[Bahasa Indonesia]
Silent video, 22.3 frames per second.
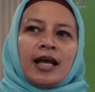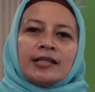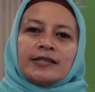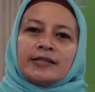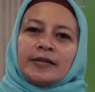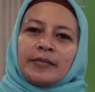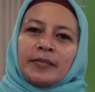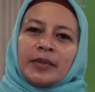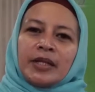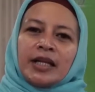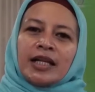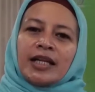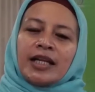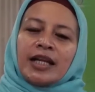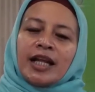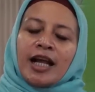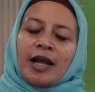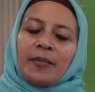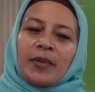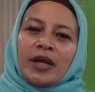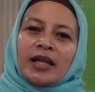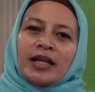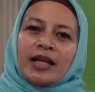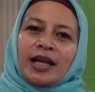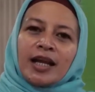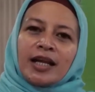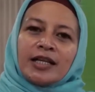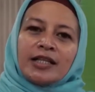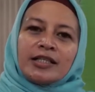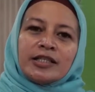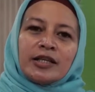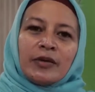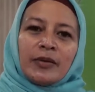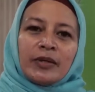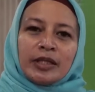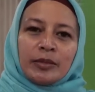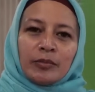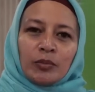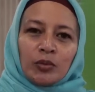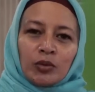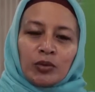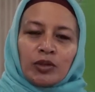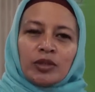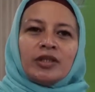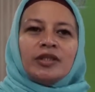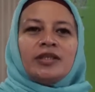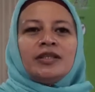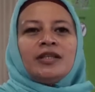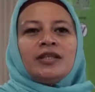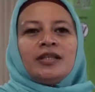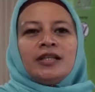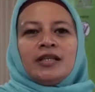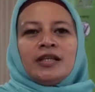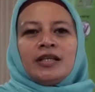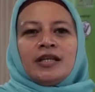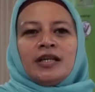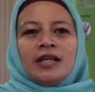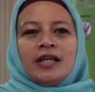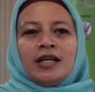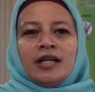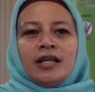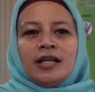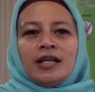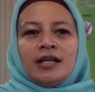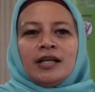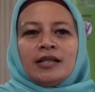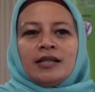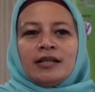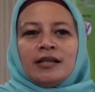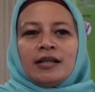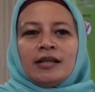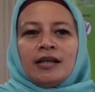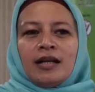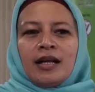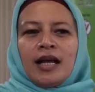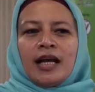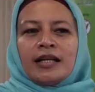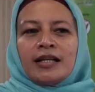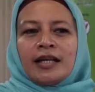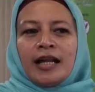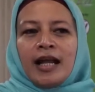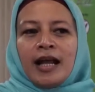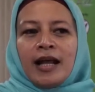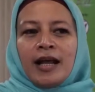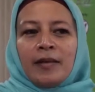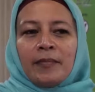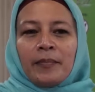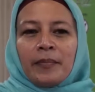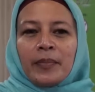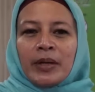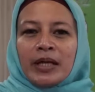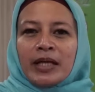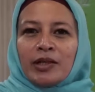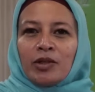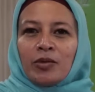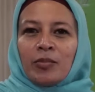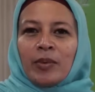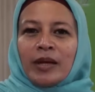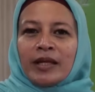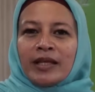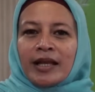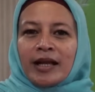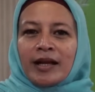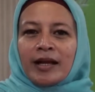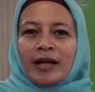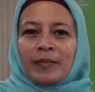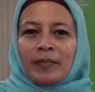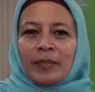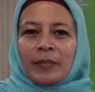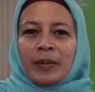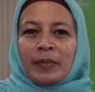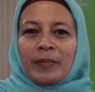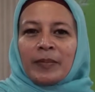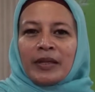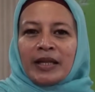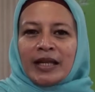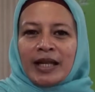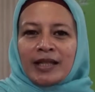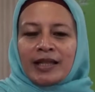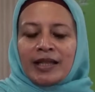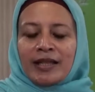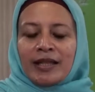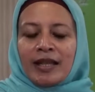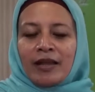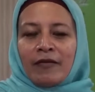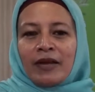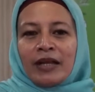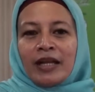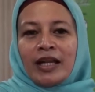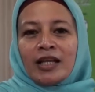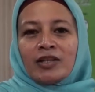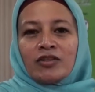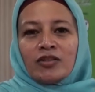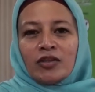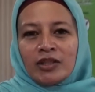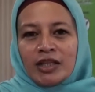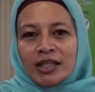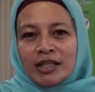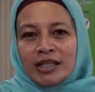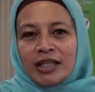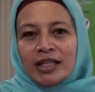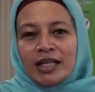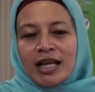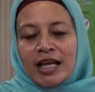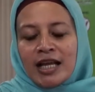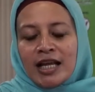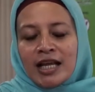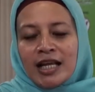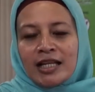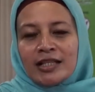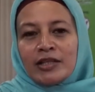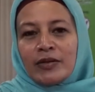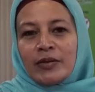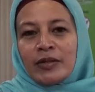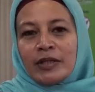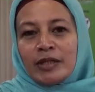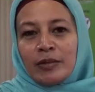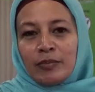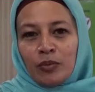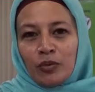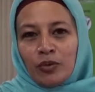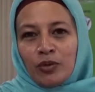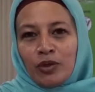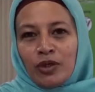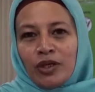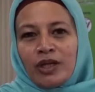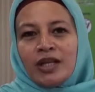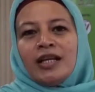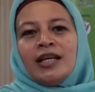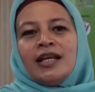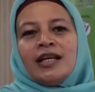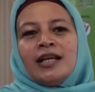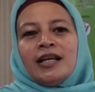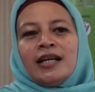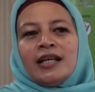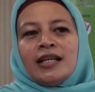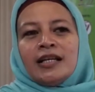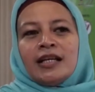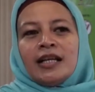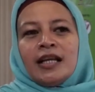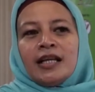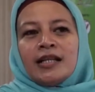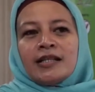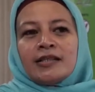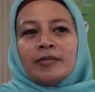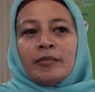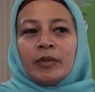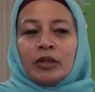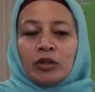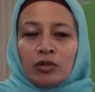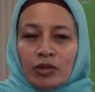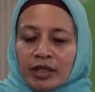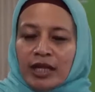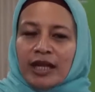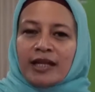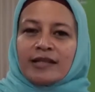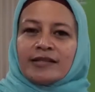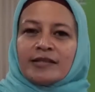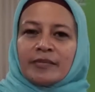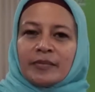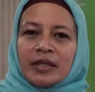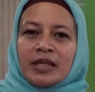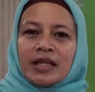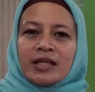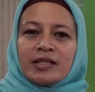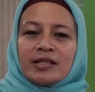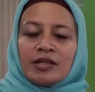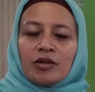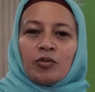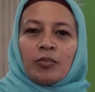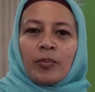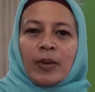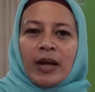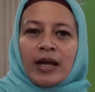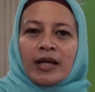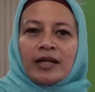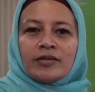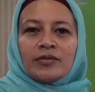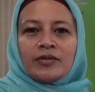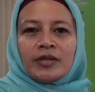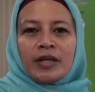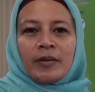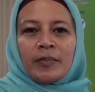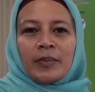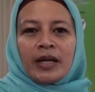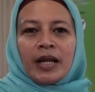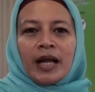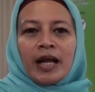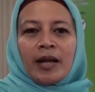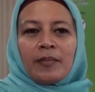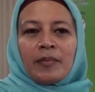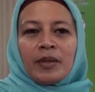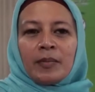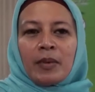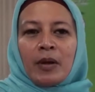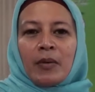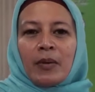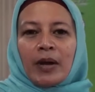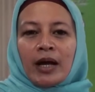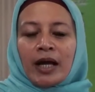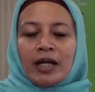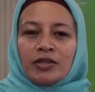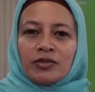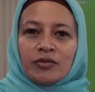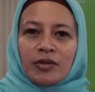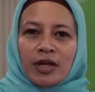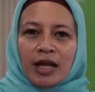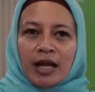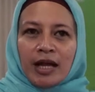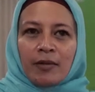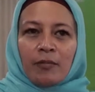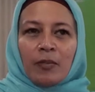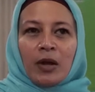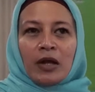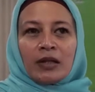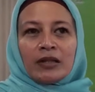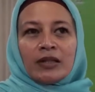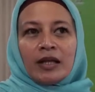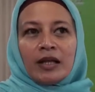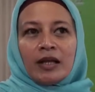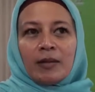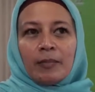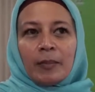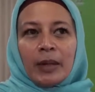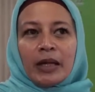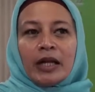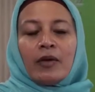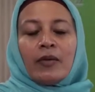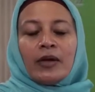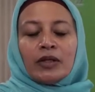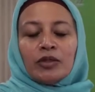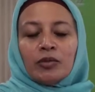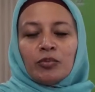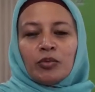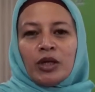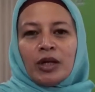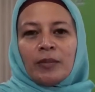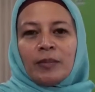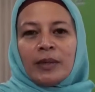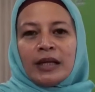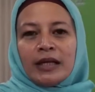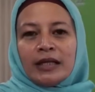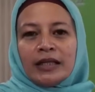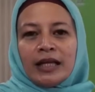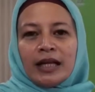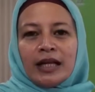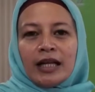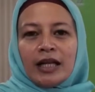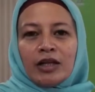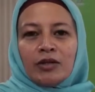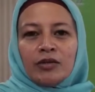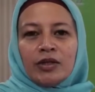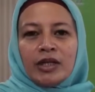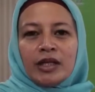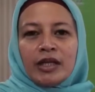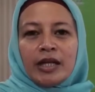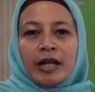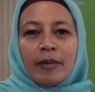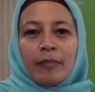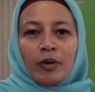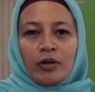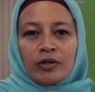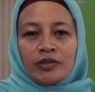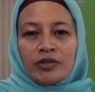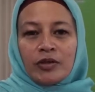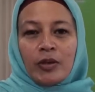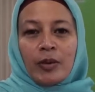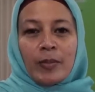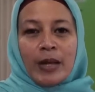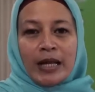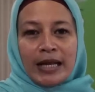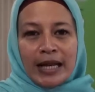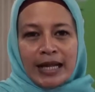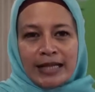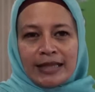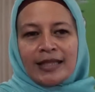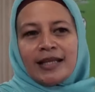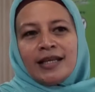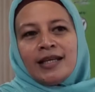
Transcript: Seminar ini kami adakan di Jawa Timur karena begitu banyak peminat hewan eksotik di daerah Jawa Timur. Dan sebetulnya seminar serupa sudah pernah kami bawakan juga pada waktu bulan Maret yang lalu di Depok, Jawa Barat.